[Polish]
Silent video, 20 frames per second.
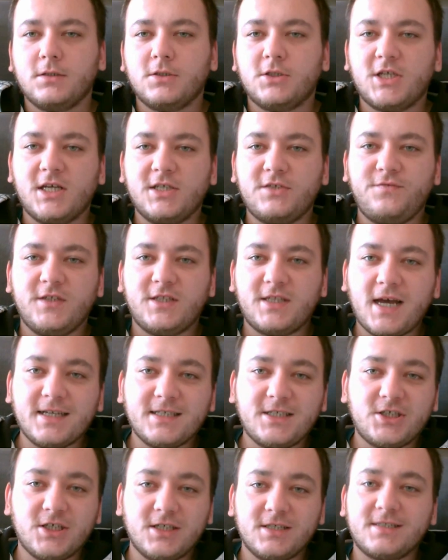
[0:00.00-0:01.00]
Cześć,
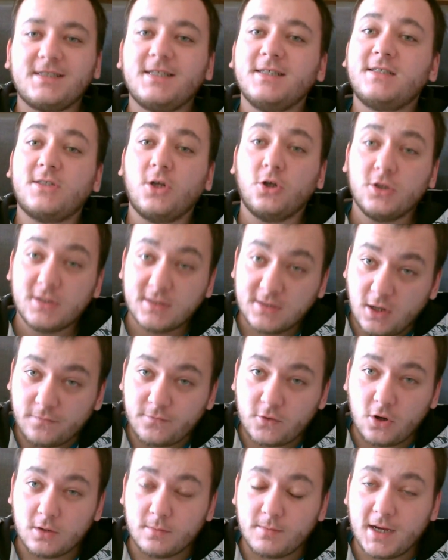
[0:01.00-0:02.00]
witajcie z tej strony
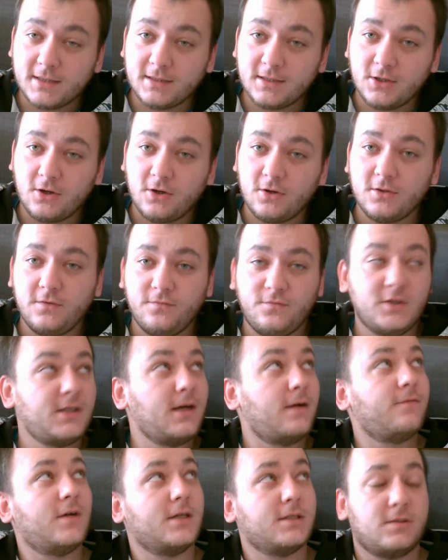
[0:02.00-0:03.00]
znowu Ormando i
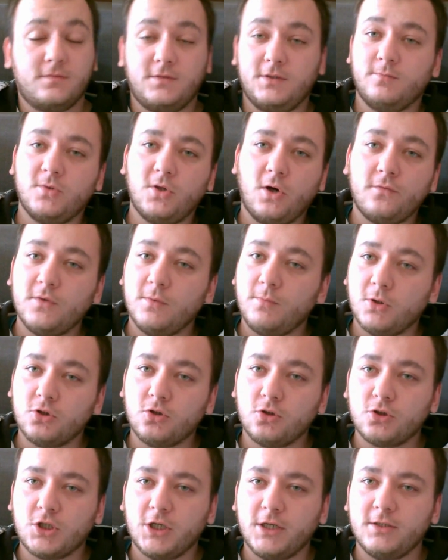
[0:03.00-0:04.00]
witam Was w tym nowym
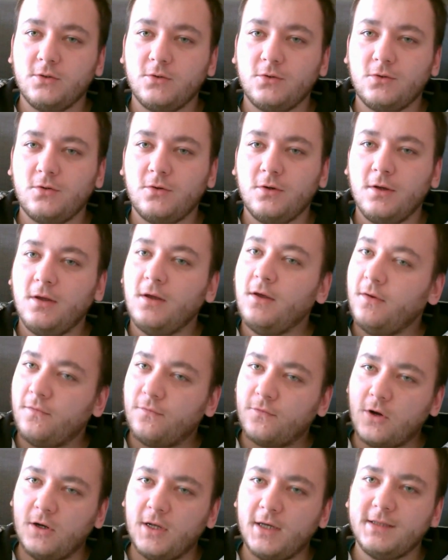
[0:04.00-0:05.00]
otoczeniu,
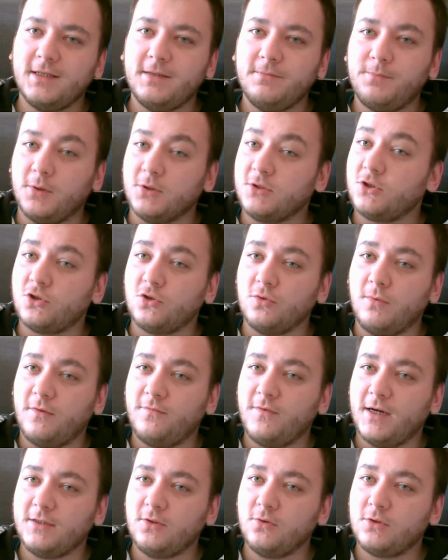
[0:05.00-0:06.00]
w kolejnym
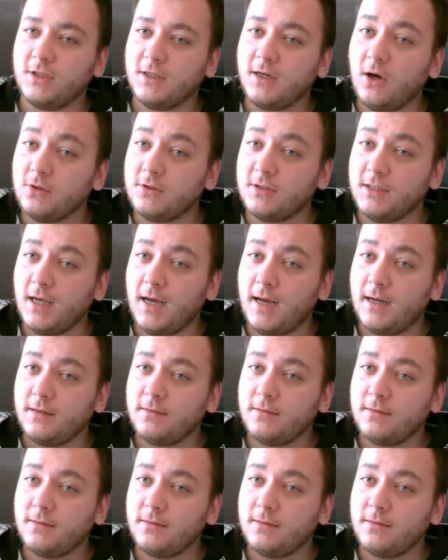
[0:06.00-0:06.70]
podsumowaniu tygodnia.